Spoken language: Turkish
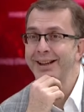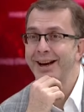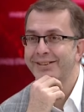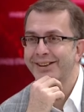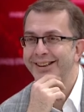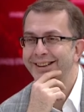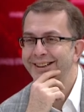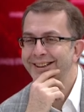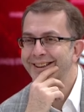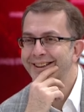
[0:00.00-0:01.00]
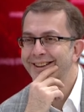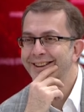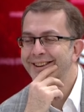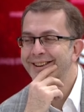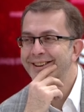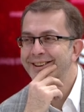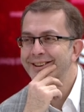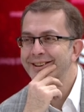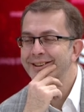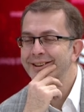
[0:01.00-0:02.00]
korusun öyle inmesin tamam.
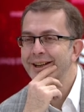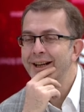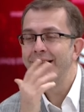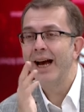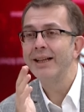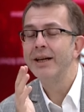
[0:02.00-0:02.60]
Yani